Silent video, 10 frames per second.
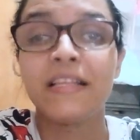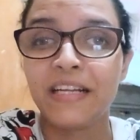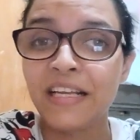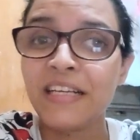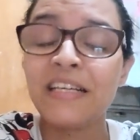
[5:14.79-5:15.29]

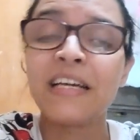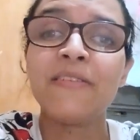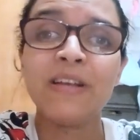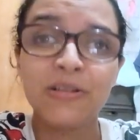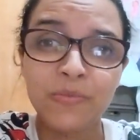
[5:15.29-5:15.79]
Tienes que
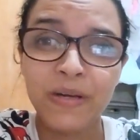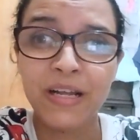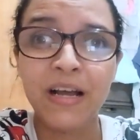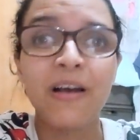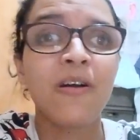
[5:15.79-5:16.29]
describirle a tu
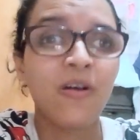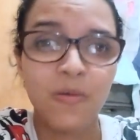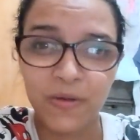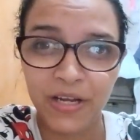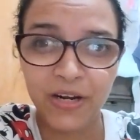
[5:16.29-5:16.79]
pareja
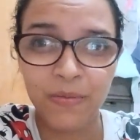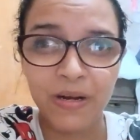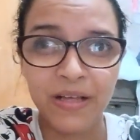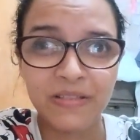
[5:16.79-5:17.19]
cómo quieres comer.